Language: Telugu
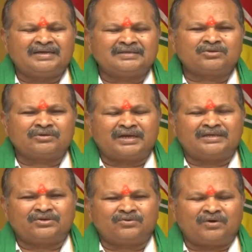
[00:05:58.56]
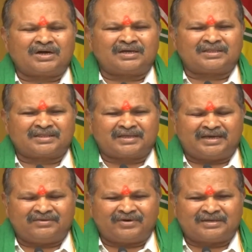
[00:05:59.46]
కనీసం రైతుకు ఒక్క
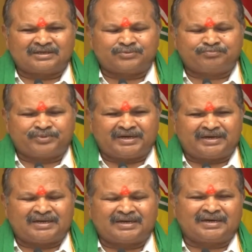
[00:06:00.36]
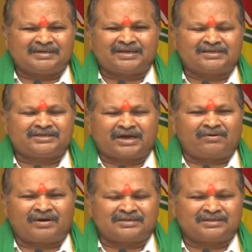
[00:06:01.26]
తైవాన్ స్ప్రేయర్ అన్నా
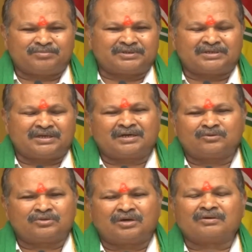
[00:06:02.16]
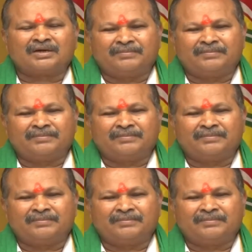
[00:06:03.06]
ఇచ్చావా అని చెప్పేసి నేను అడుగుతా